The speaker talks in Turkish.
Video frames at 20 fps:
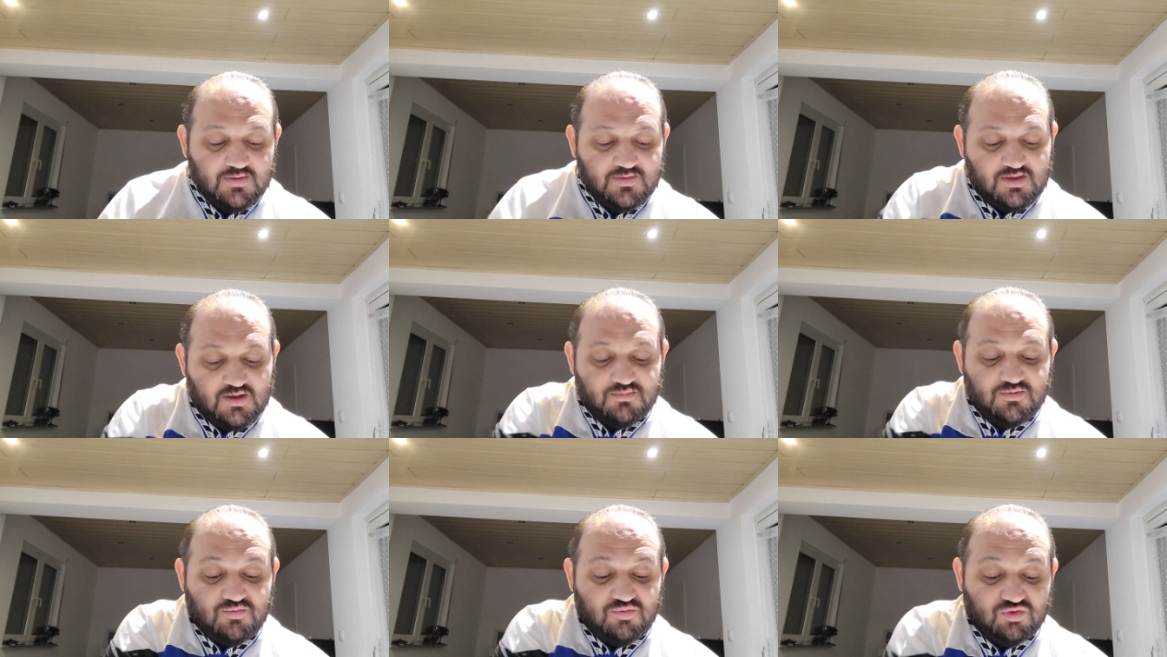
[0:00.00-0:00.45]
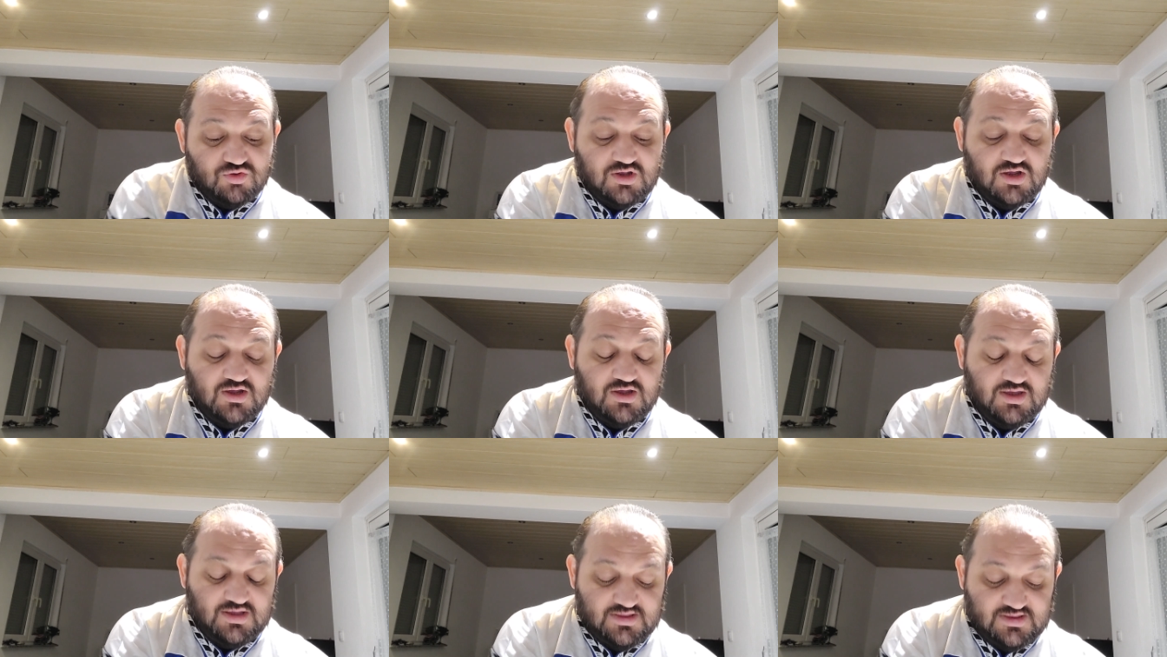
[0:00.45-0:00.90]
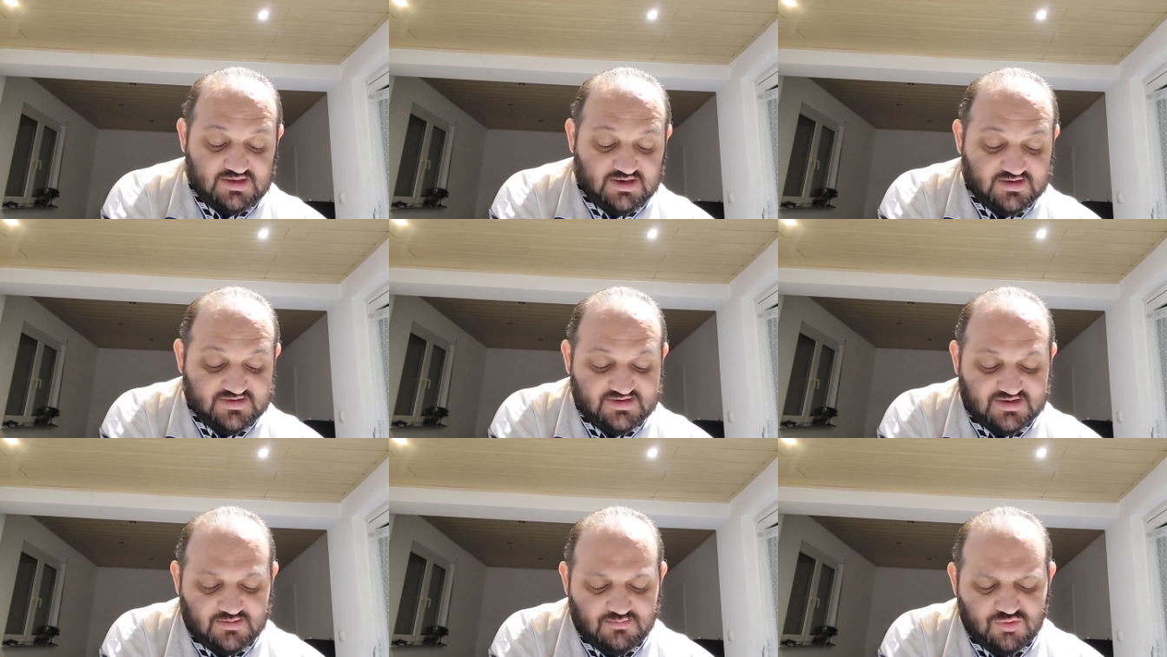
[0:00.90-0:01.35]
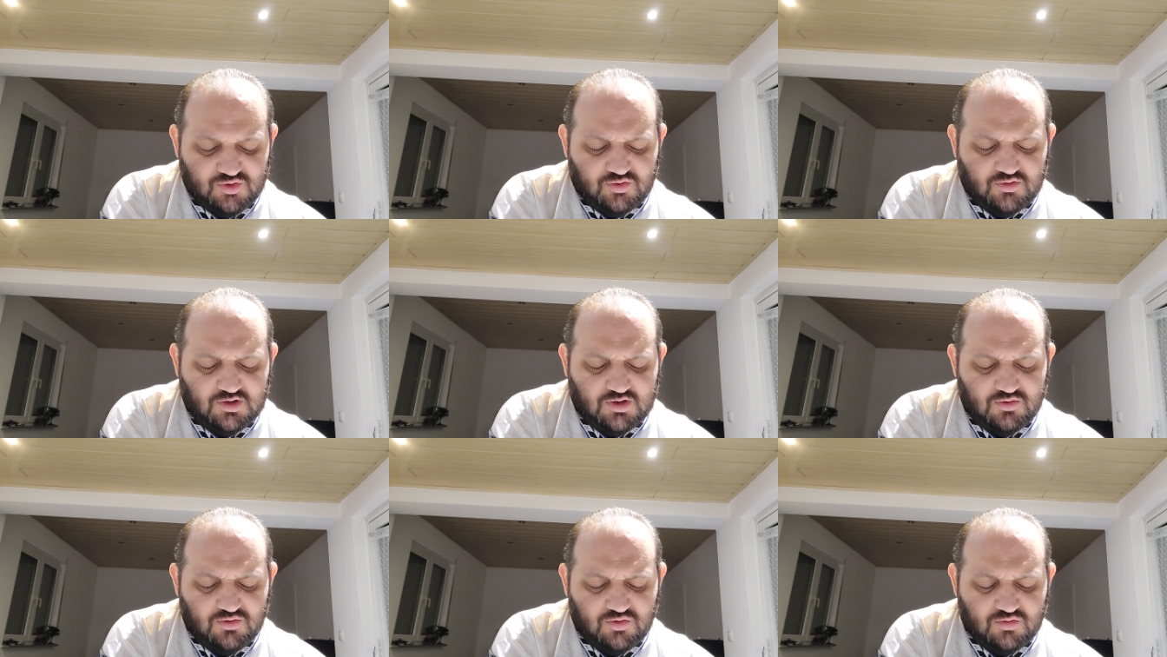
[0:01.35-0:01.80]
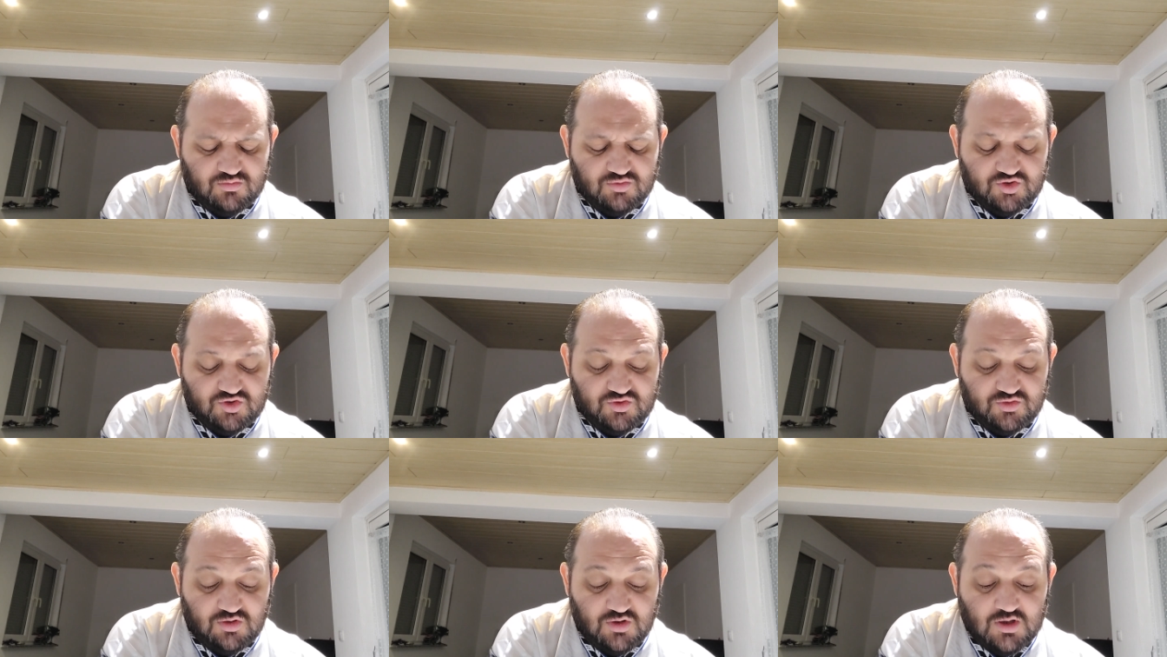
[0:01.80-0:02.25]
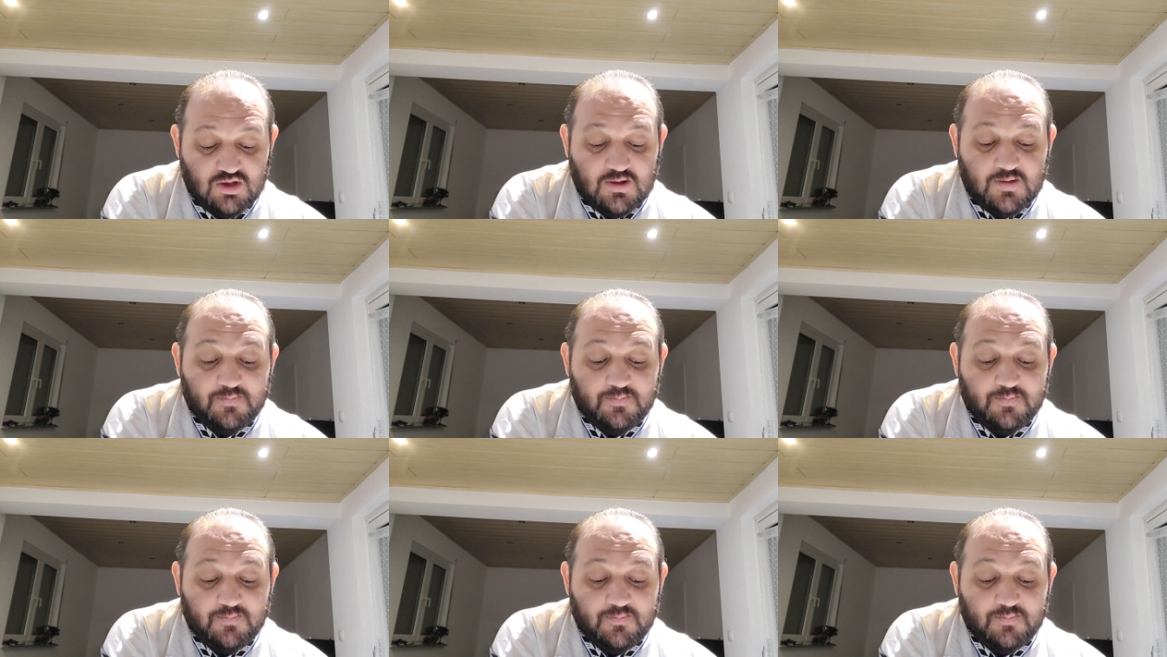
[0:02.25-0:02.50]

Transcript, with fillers: Tabi bu da enteresan bir olay olmuştu.